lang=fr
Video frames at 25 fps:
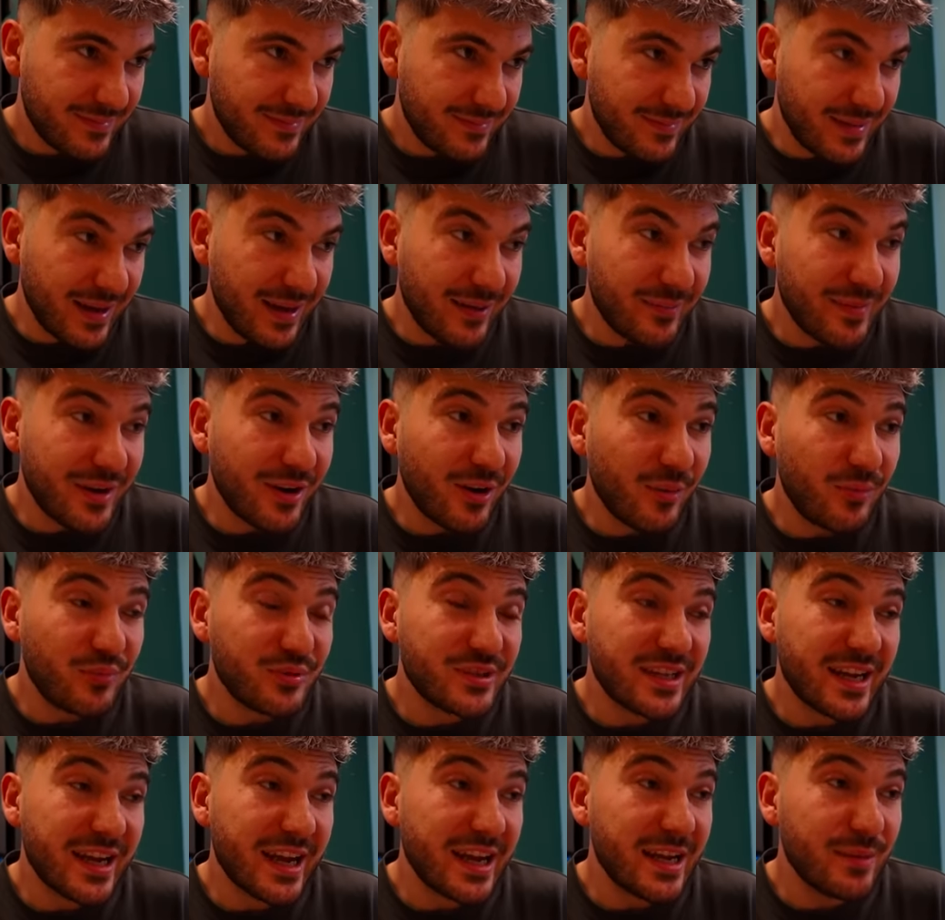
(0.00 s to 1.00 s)
Bah mec, en
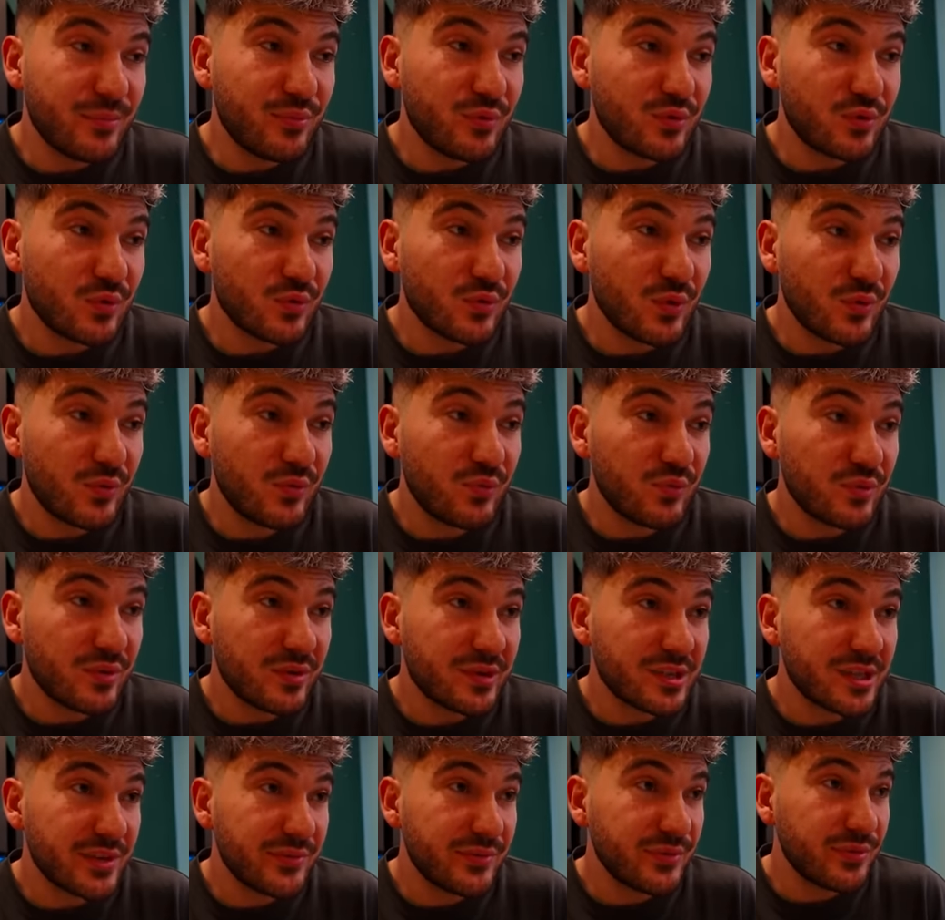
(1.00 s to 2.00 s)
plus, là, il y a les bouchons de fou, hein,
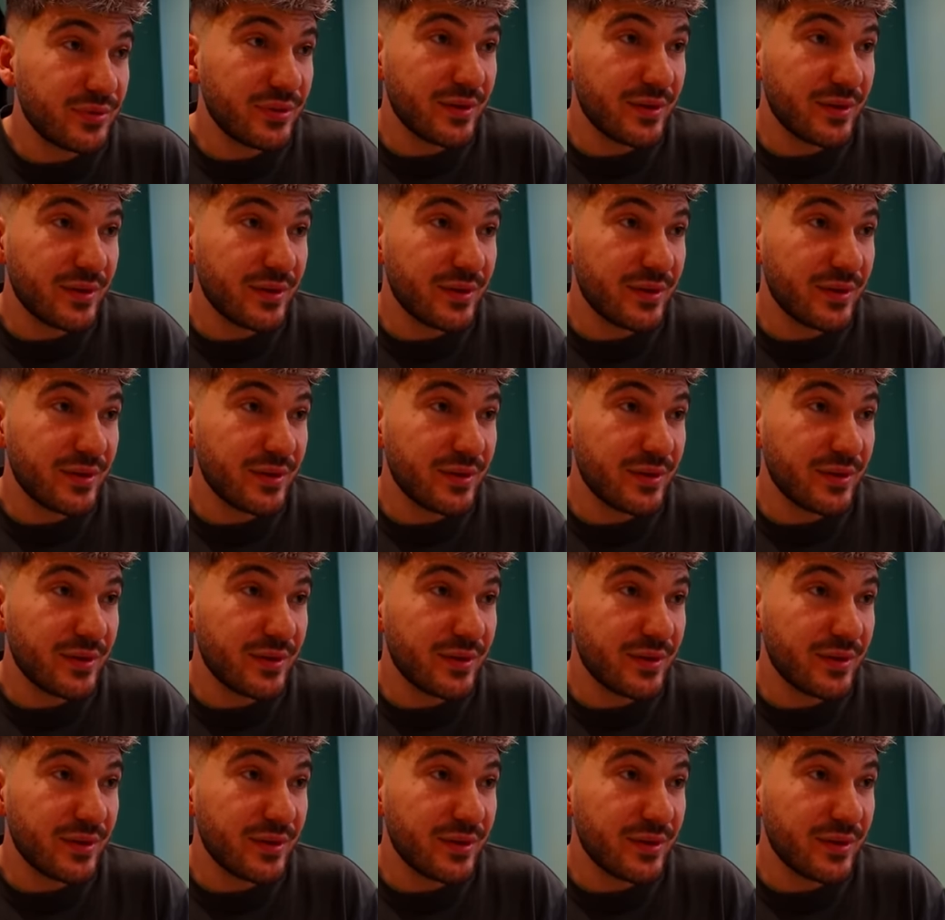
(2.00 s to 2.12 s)
j'ai vu.